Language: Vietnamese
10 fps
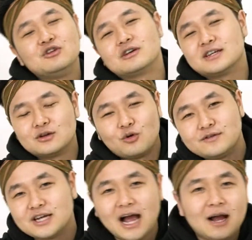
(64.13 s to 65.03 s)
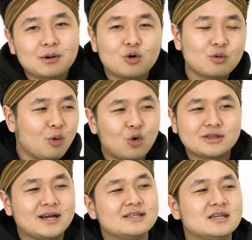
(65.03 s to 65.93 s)
thường thì đối với những ai mà không có mồ hôi
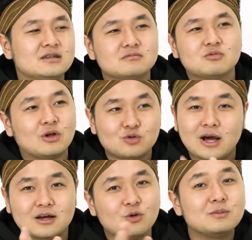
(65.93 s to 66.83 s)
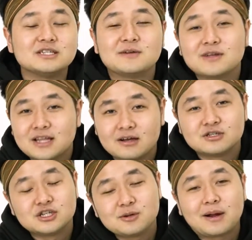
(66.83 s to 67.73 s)
tay thì hoàn toàn là không bị dính vân tay ở
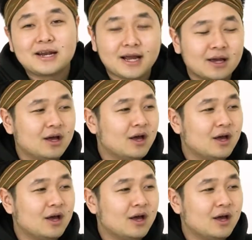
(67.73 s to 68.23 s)
trên chiếc máy này